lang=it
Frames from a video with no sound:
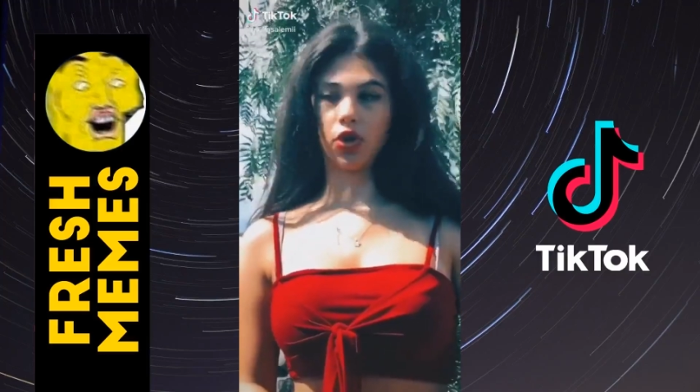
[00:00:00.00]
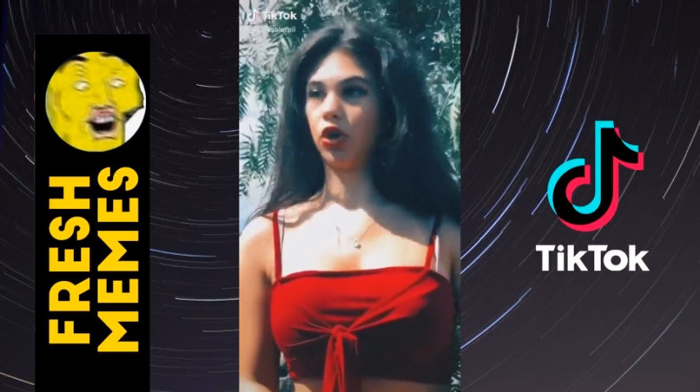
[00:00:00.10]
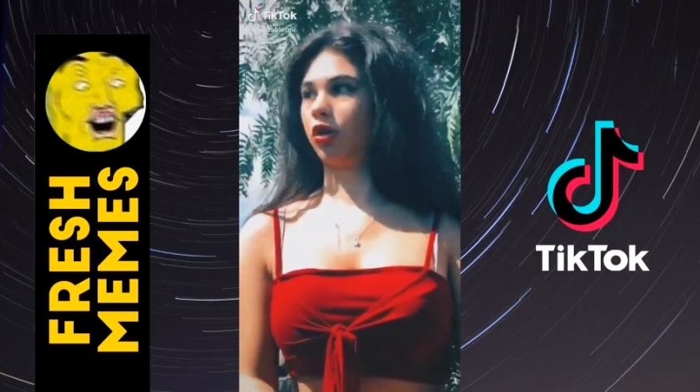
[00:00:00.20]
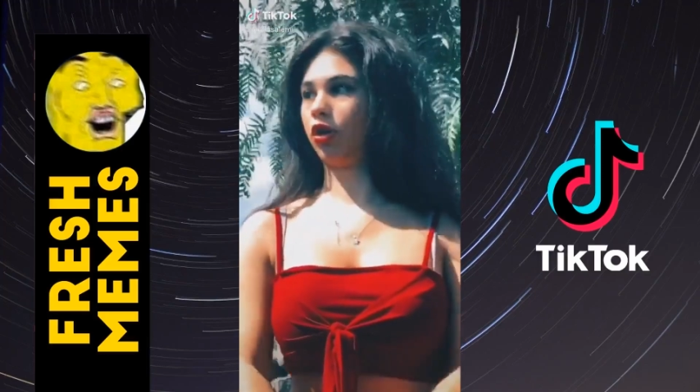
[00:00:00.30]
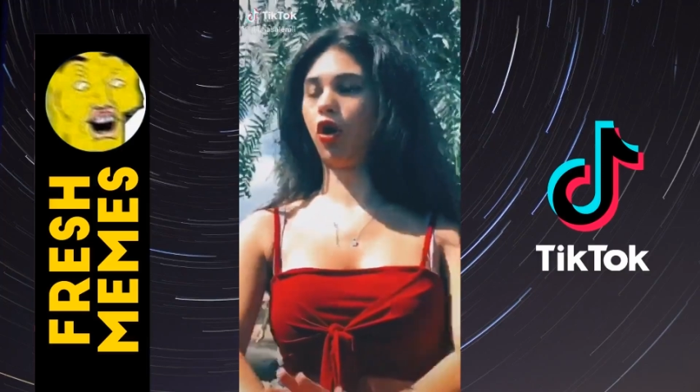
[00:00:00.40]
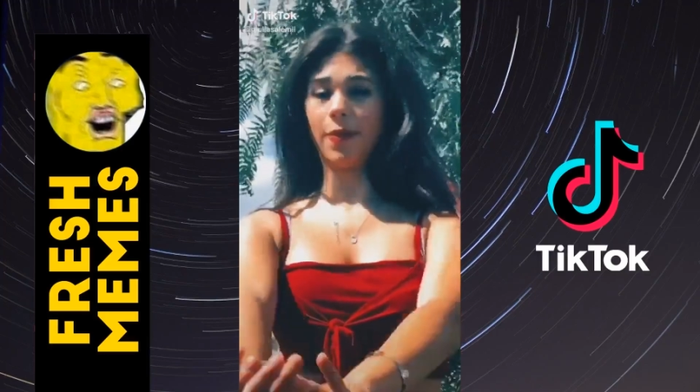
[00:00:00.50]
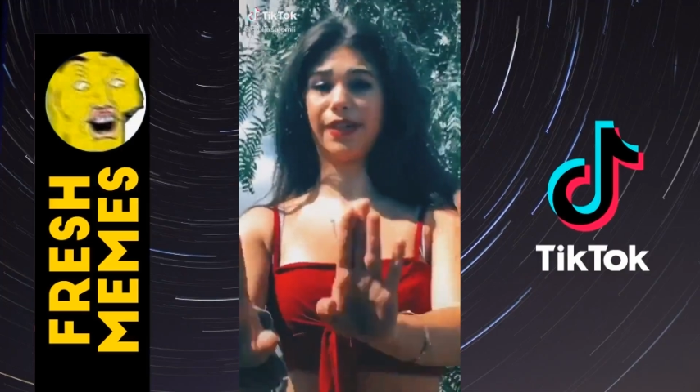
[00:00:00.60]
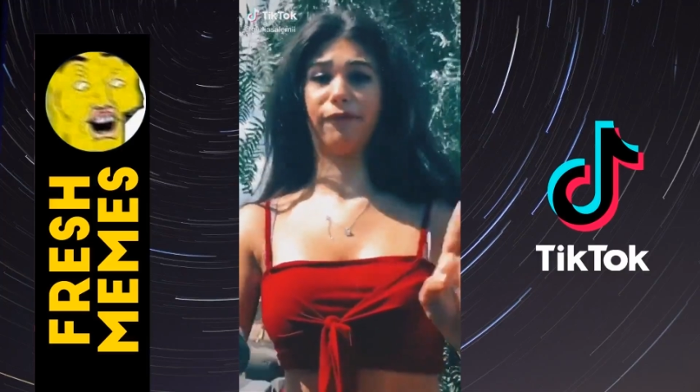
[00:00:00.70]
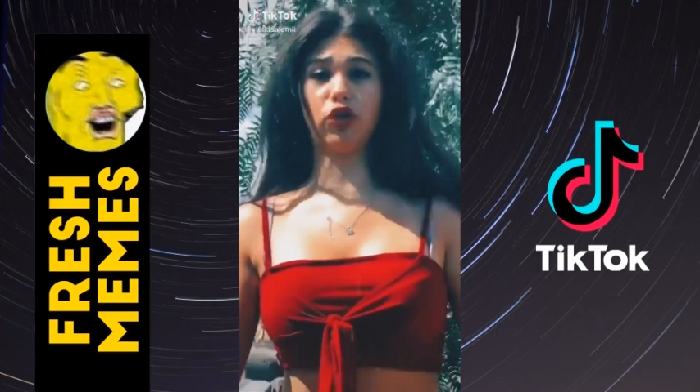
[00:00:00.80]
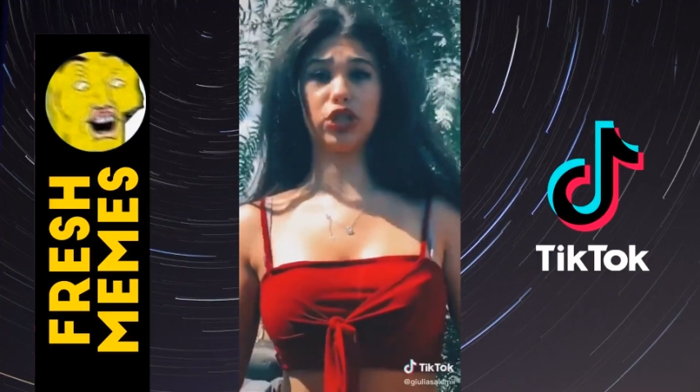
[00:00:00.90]
Come se
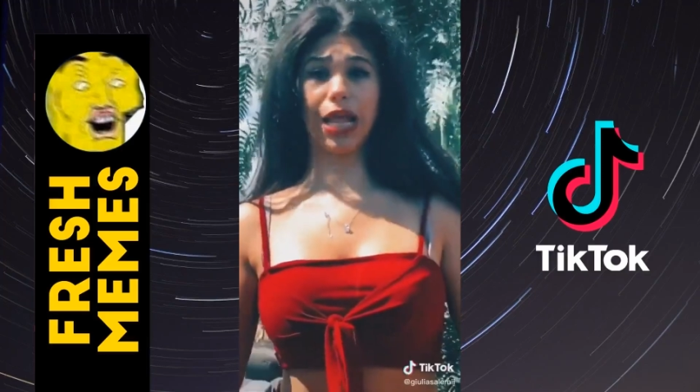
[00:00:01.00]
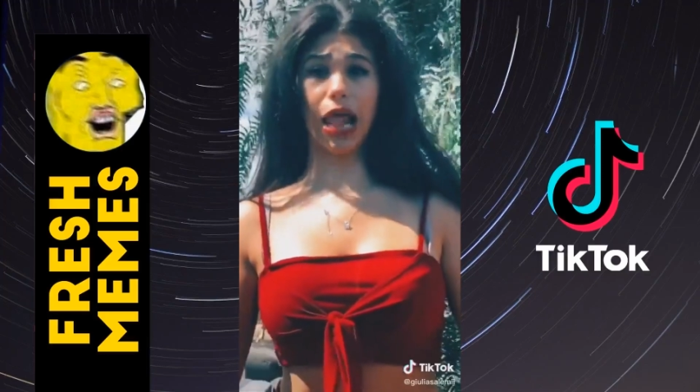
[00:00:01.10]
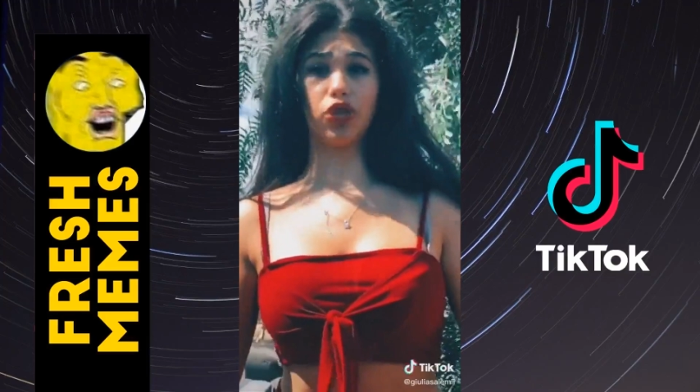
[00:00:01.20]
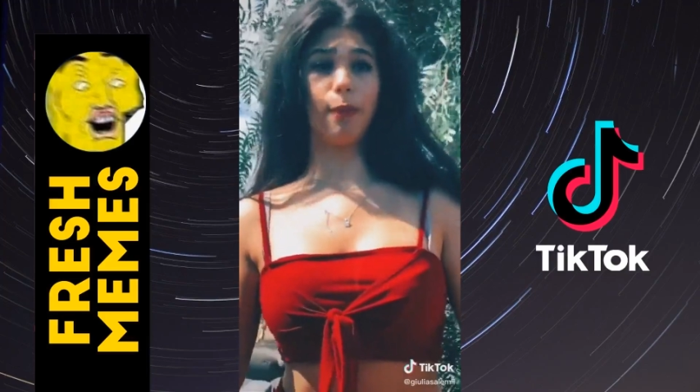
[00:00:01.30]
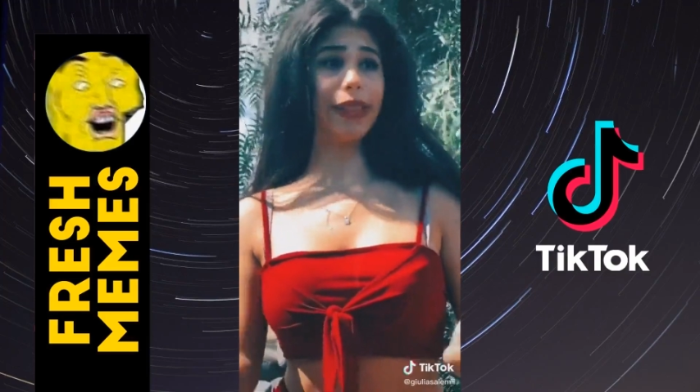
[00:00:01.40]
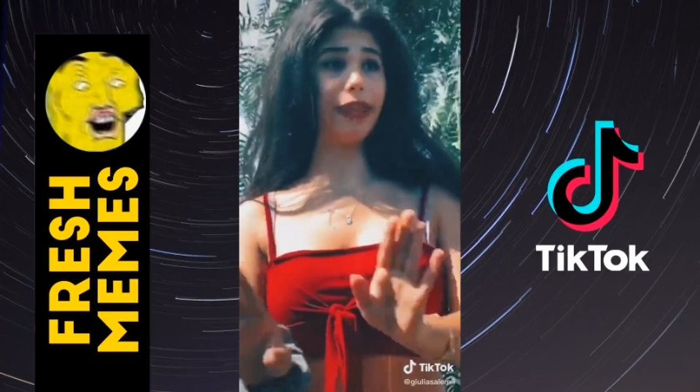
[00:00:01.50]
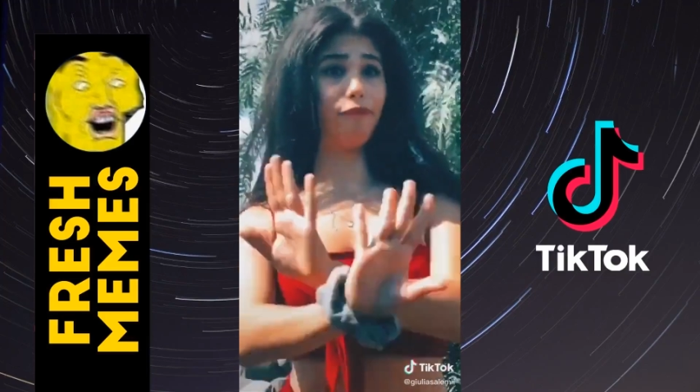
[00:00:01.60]
fosse la domanda